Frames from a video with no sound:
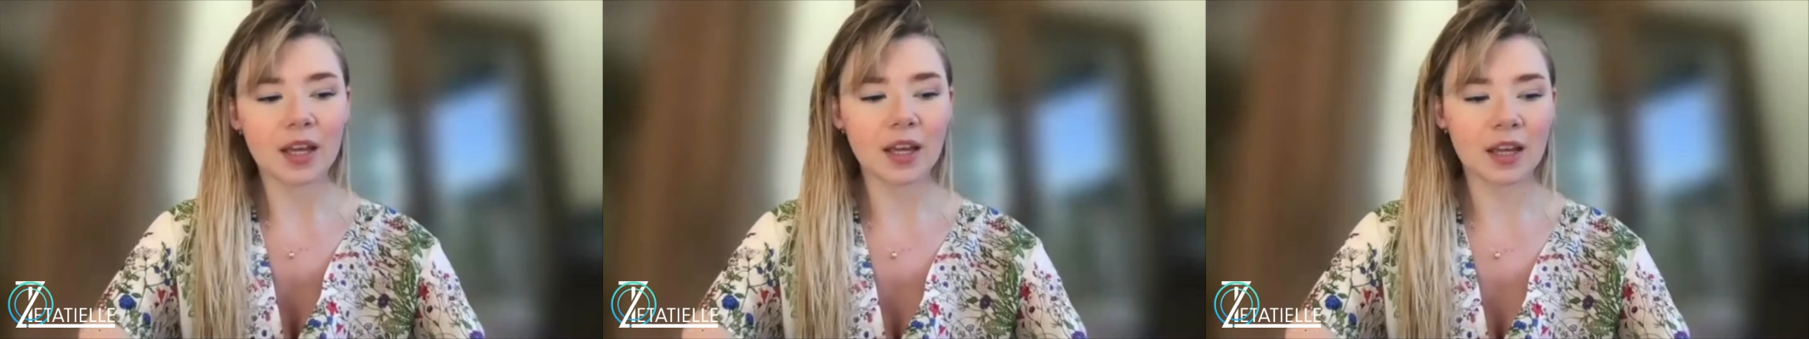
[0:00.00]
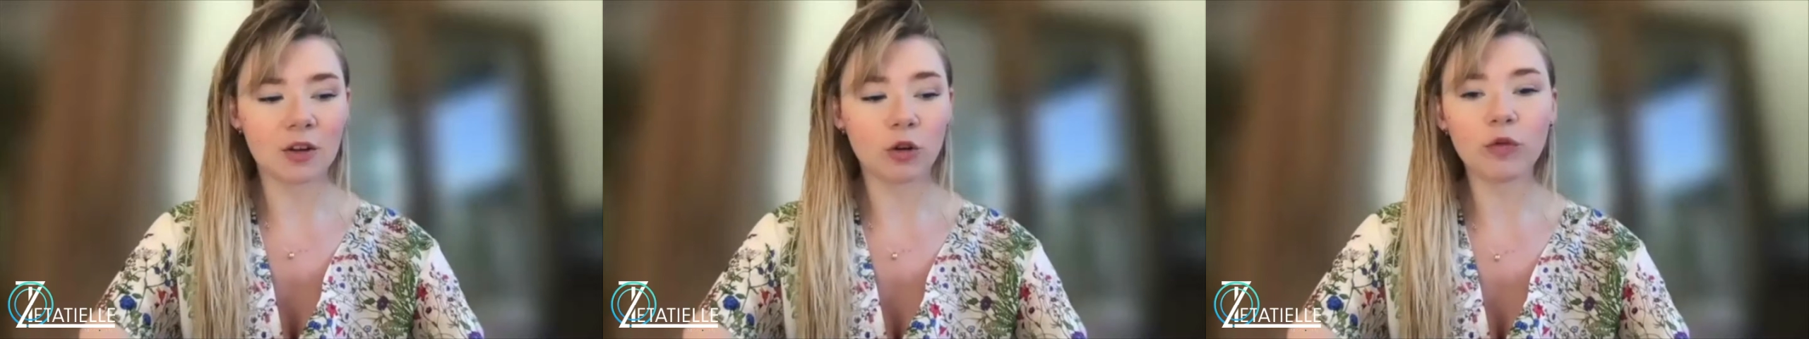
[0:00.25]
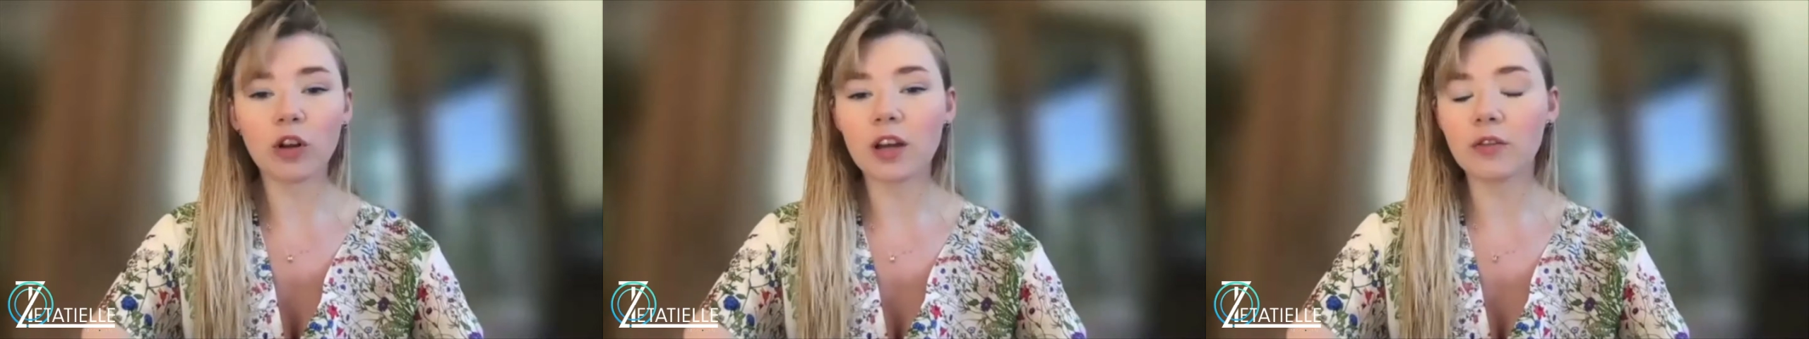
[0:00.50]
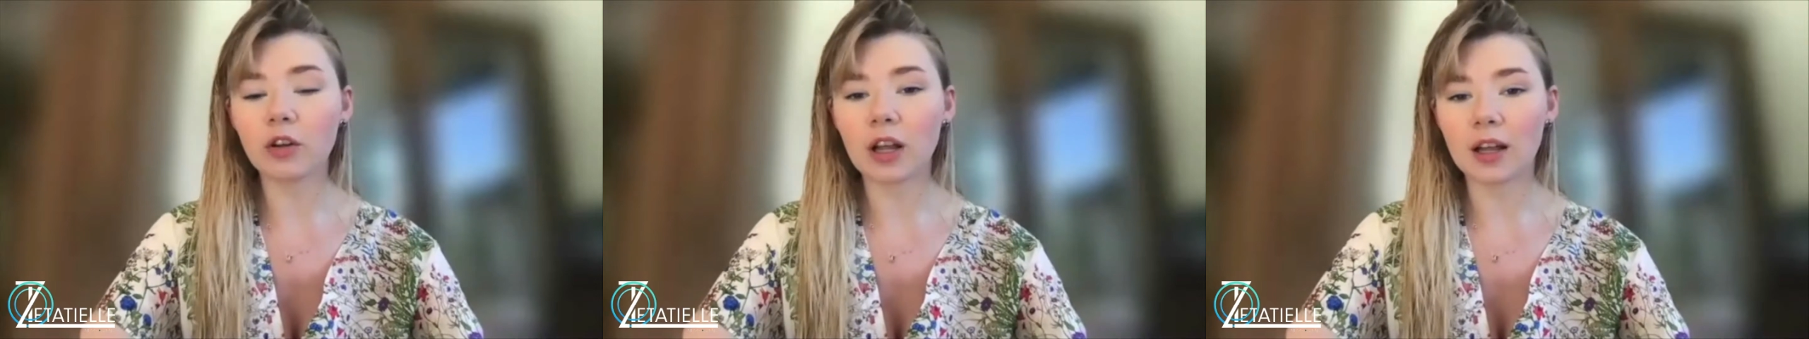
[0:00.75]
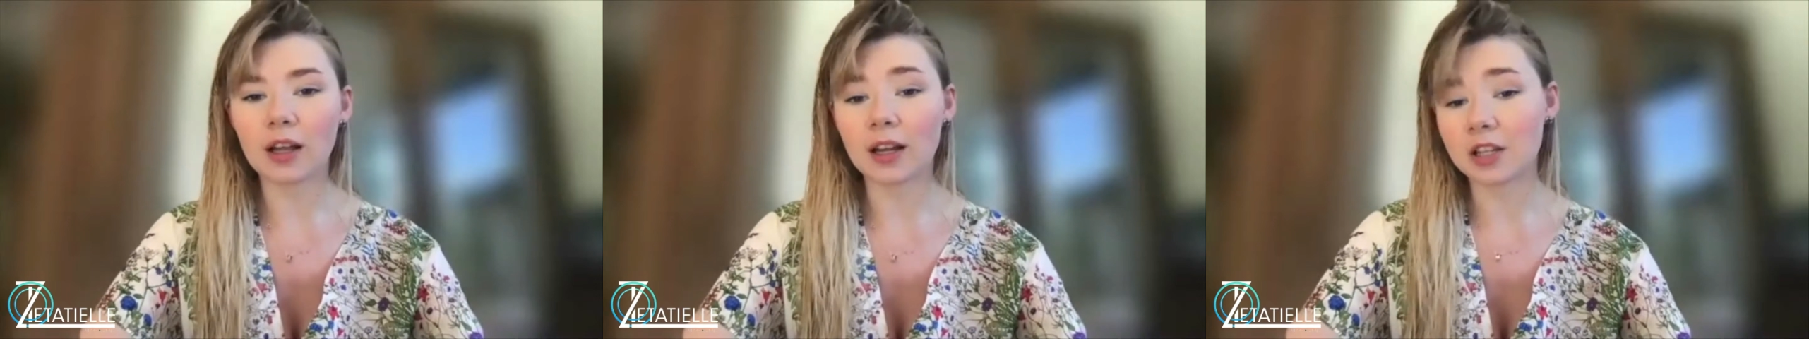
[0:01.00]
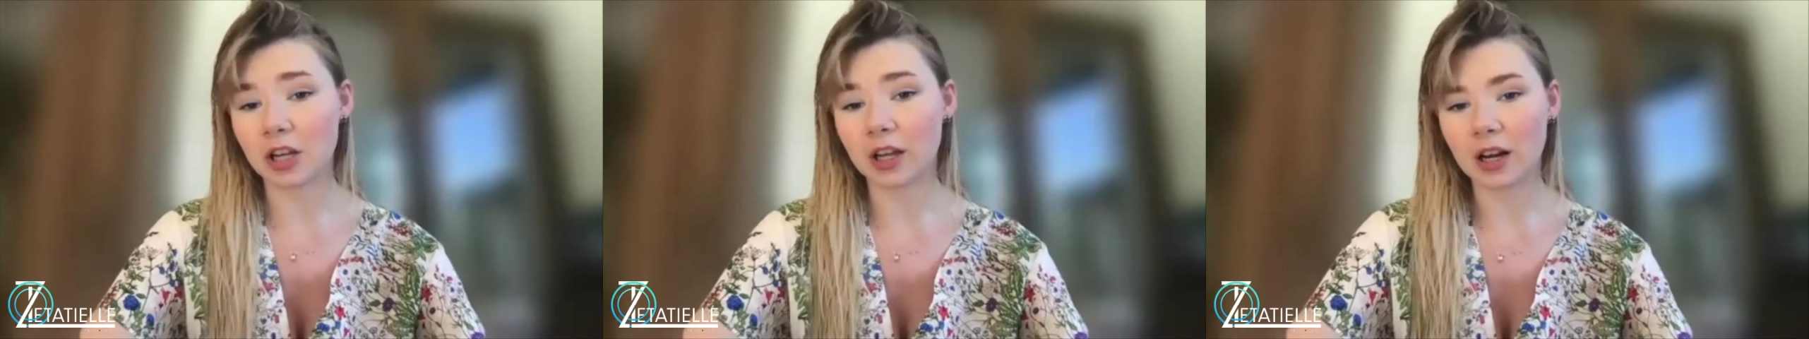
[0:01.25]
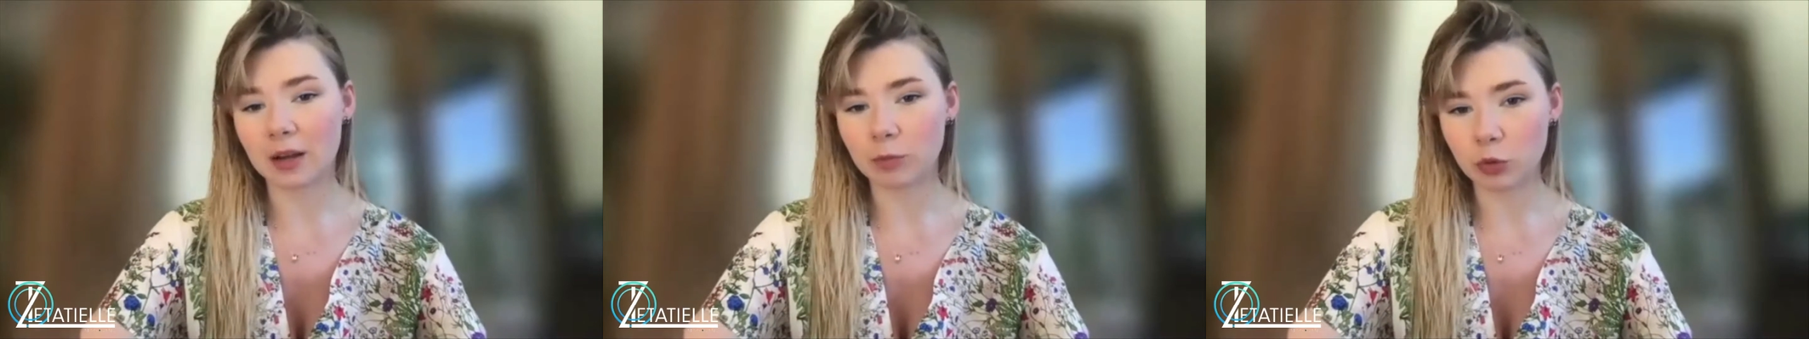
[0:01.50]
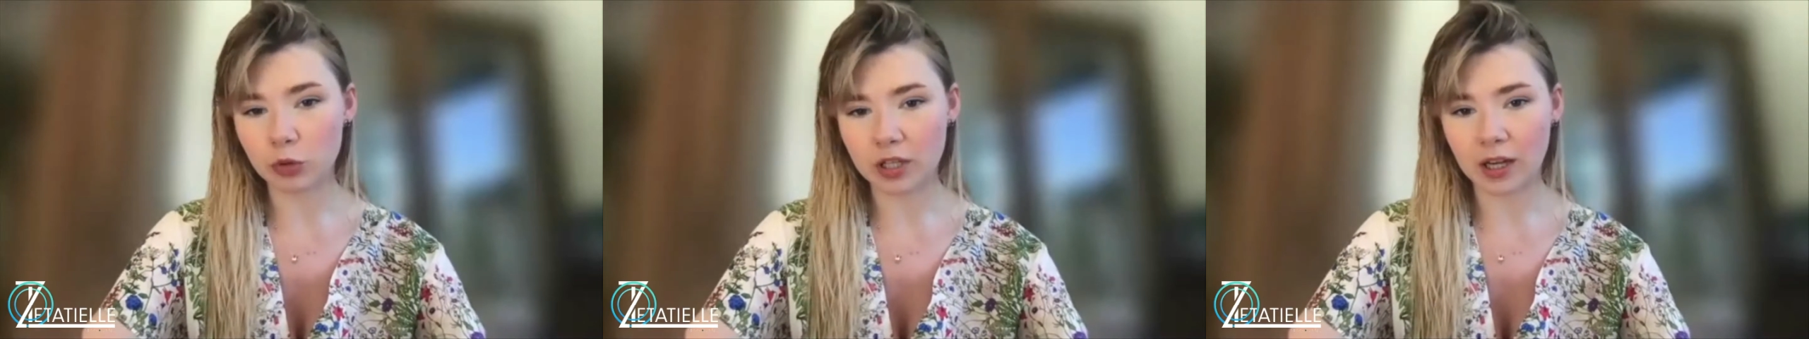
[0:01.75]
eh, non volevo la, lasciare la
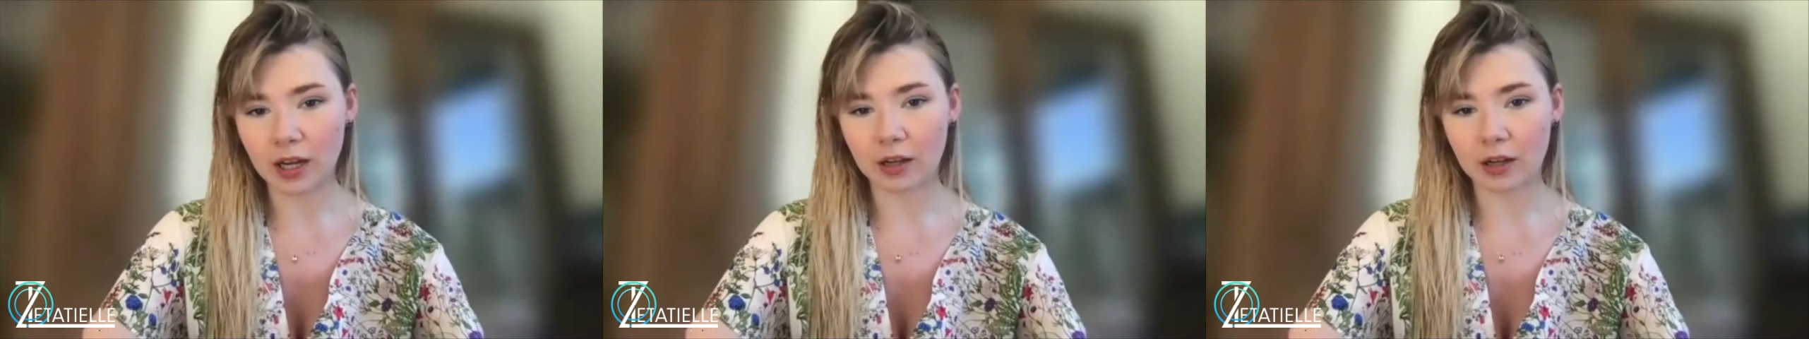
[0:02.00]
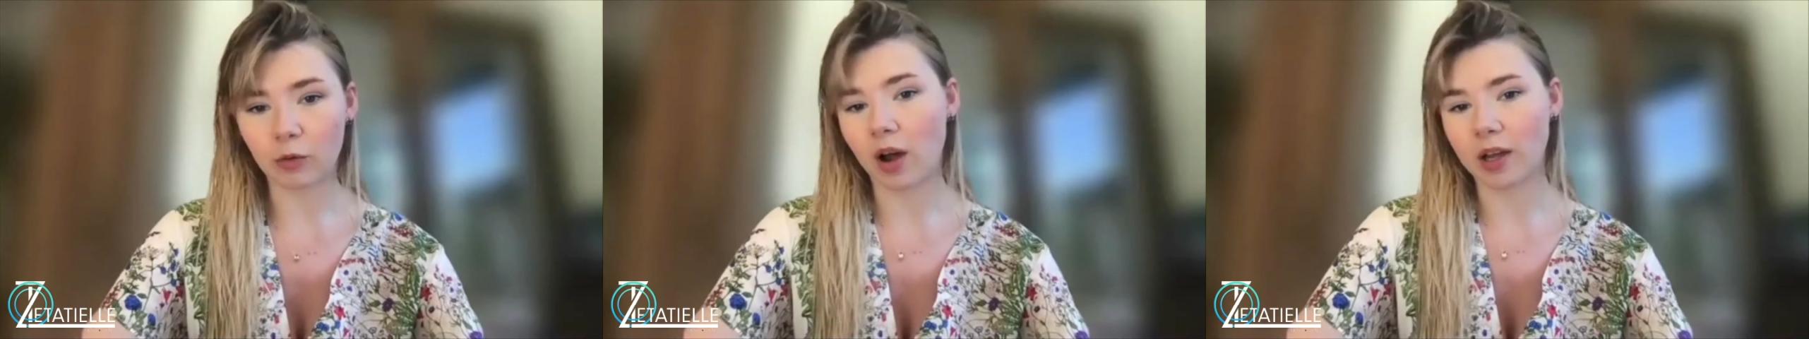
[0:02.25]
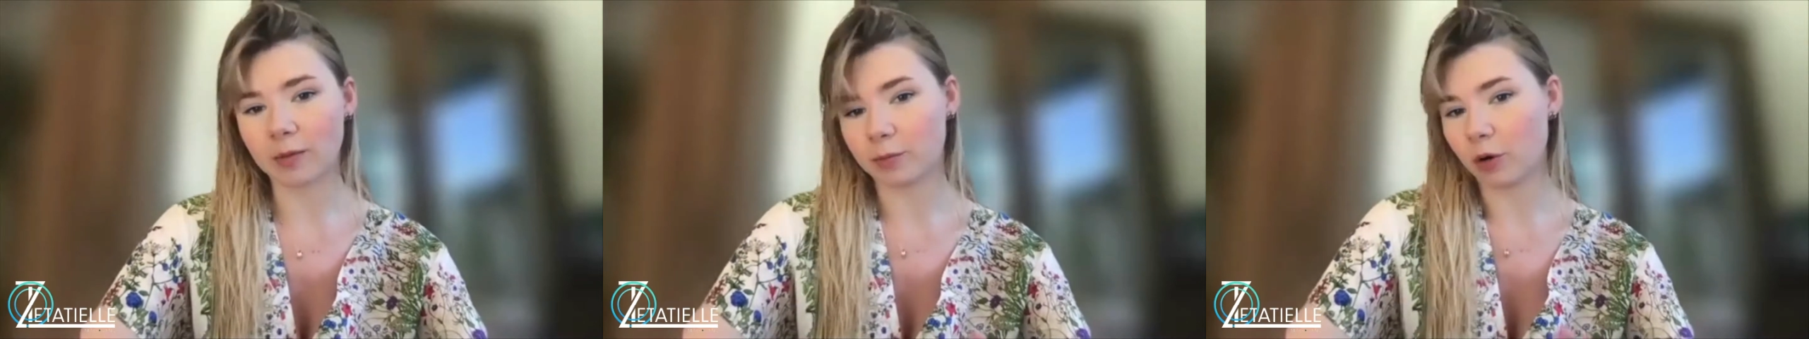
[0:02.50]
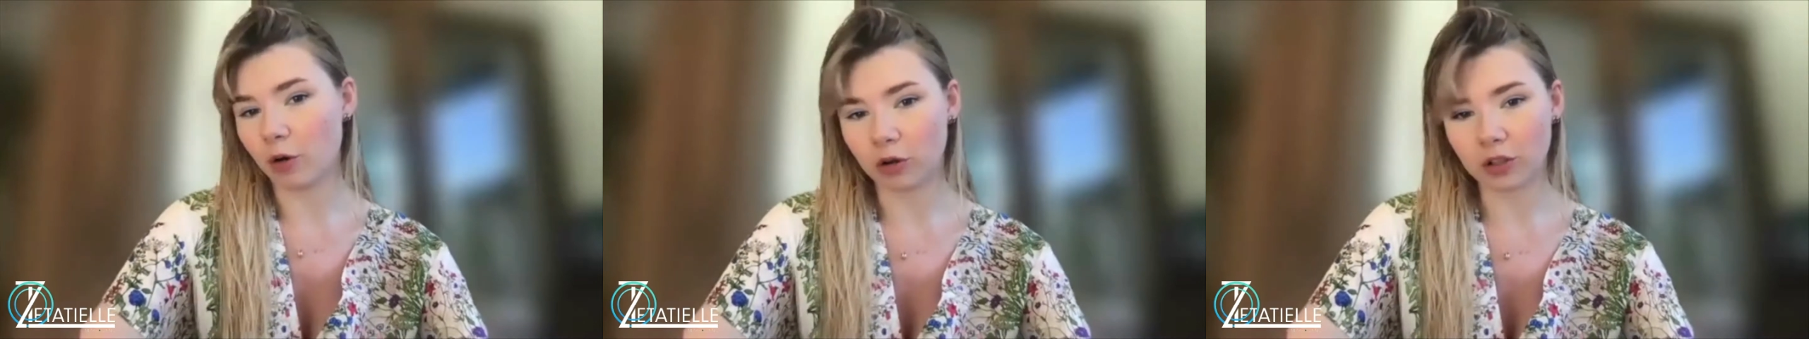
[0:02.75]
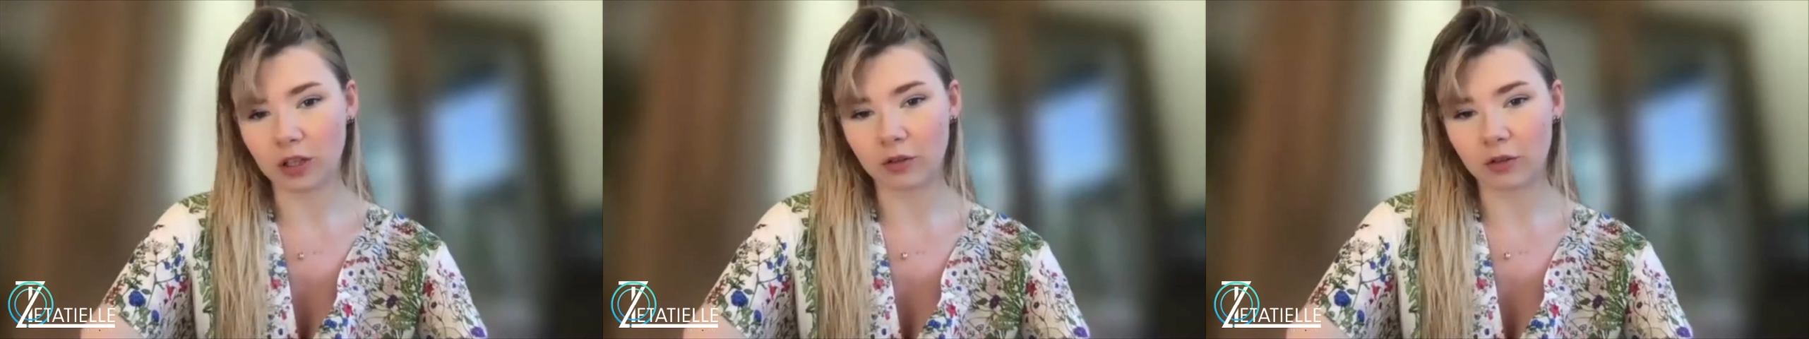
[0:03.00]
musica qua in Polonia,